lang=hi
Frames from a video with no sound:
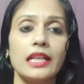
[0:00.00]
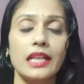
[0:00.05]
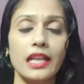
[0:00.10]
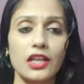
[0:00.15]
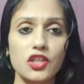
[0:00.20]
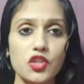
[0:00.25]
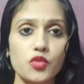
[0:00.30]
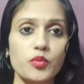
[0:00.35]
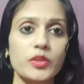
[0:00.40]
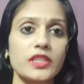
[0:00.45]

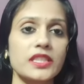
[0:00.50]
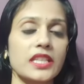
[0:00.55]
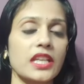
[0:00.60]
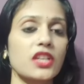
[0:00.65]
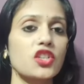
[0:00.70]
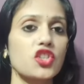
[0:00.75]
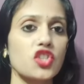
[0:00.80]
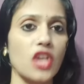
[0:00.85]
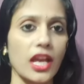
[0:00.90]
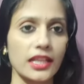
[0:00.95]
लक्ष्मी
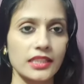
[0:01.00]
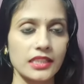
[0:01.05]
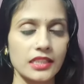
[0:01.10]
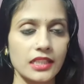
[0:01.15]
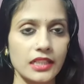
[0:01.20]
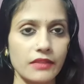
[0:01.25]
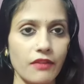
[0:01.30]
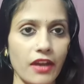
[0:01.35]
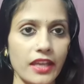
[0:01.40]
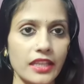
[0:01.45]
से शादी
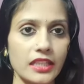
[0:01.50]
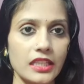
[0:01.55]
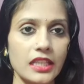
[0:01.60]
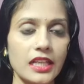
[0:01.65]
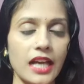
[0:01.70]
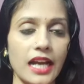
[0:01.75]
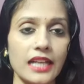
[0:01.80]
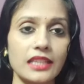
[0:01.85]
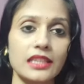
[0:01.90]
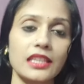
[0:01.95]

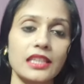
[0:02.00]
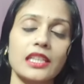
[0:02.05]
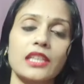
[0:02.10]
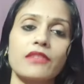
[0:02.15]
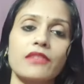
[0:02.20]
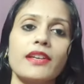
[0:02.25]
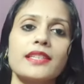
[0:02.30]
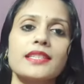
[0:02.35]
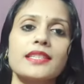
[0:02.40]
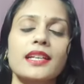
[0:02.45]
करवाएगी कार्तिक
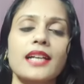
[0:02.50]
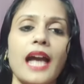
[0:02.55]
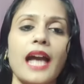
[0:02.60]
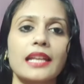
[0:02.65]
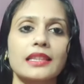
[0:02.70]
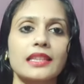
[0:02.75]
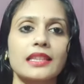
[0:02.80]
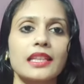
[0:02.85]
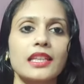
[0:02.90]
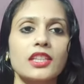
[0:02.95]
की वैसे
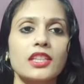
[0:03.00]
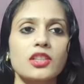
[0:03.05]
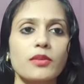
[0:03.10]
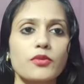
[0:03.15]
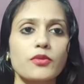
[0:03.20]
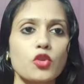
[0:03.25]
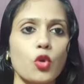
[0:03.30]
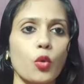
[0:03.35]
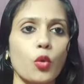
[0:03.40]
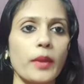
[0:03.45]
कार्तिक की
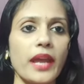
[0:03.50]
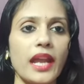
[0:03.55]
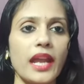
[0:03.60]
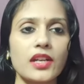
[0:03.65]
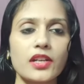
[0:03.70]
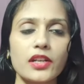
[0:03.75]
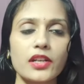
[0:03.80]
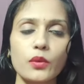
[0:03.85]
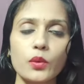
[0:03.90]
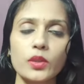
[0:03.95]
जब शो में
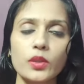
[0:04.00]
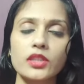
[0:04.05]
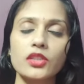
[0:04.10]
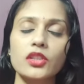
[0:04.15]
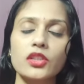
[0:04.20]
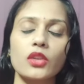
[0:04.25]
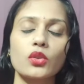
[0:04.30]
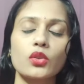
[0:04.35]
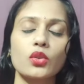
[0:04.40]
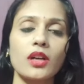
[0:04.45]
एंट्री हुई
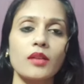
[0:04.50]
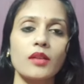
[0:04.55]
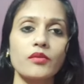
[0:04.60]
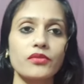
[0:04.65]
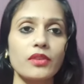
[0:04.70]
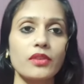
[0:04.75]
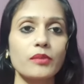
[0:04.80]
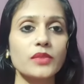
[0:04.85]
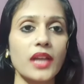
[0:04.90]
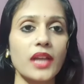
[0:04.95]
थी ये तो
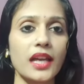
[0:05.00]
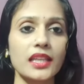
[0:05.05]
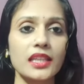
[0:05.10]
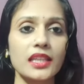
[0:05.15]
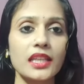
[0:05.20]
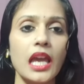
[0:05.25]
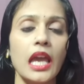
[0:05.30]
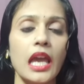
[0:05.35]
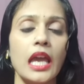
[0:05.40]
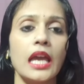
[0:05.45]
कम कम था
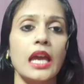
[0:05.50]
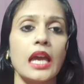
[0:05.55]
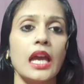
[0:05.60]
कि